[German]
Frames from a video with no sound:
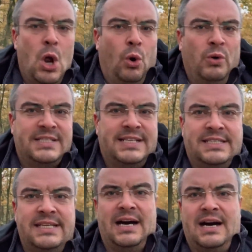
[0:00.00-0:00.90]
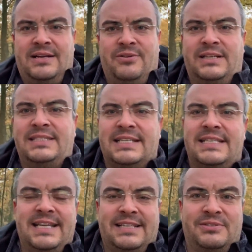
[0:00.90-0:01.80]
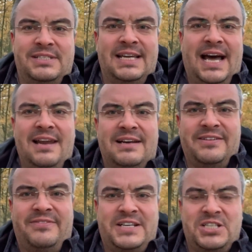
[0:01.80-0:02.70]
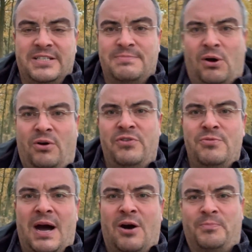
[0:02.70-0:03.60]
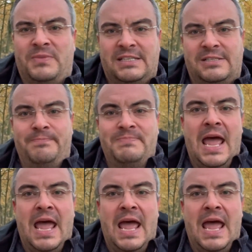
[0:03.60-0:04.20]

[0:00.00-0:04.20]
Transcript: Oder sagt ihr, ach Gott, das ist ja totaler Quatsch, das brauchen wir überhaupt nicht?